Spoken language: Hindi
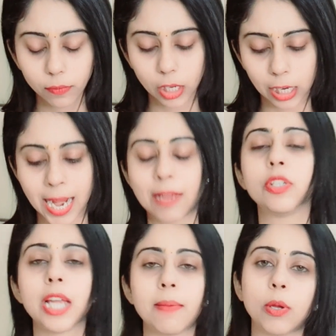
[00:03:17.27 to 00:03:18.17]

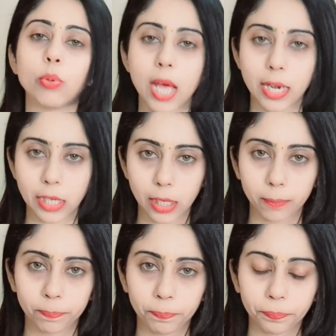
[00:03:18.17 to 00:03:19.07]
लाइफस्टाइल में उतारनी
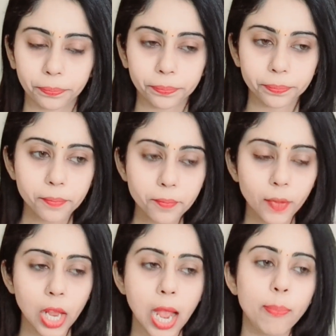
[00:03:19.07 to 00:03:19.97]
है
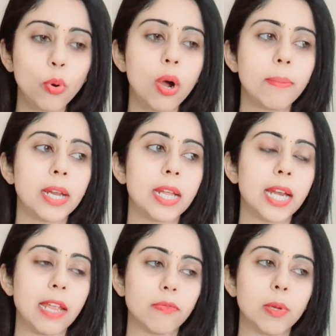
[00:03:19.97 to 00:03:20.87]
आपको अपने
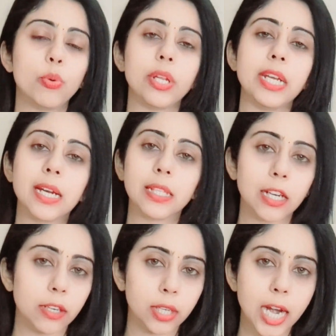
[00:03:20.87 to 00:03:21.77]
लाइफ में रूटीन कर
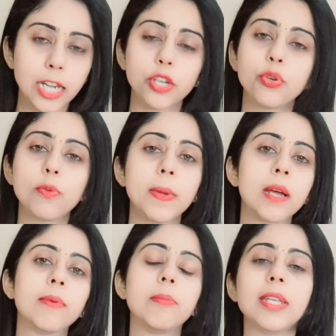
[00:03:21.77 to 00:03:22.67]
ग्रैटिट्यूड में
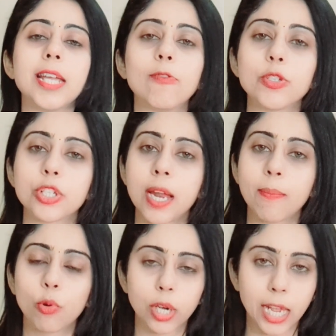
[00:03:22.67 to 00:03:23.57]
कभी भी ये क्वेश्चन
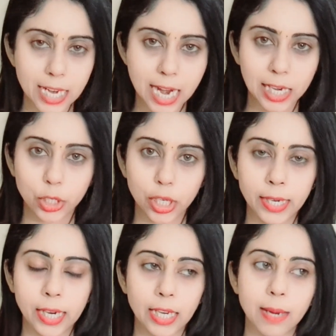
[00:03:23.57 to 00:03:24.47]
आपको नहीं आना
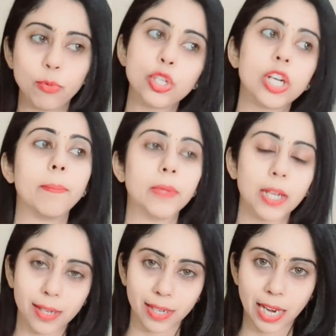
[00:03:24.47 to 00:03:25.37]
चाहिए कि ये मुझे कब
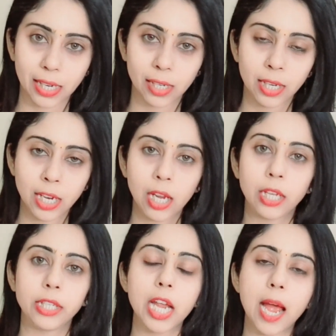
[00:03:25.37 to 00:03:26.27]
तक करना है
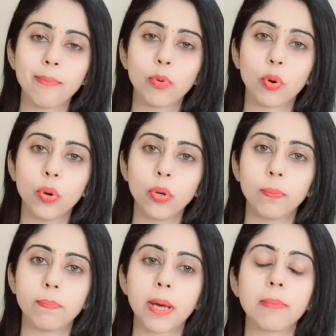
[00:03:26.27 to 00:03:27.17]
ये आपको
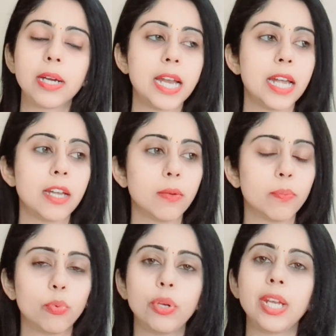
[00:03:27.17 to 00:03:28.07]
परमानेंट
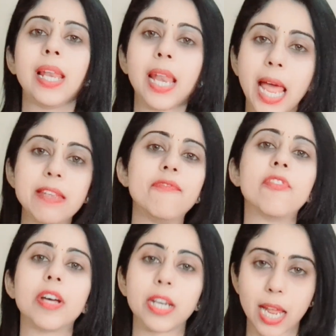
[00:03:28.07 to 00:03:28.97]
पूरी लाइफ
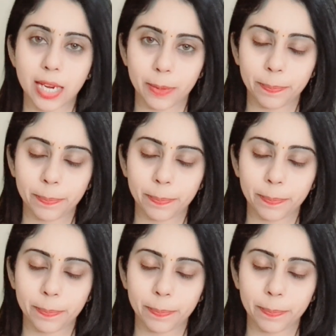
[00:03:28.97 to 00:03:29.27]
करना है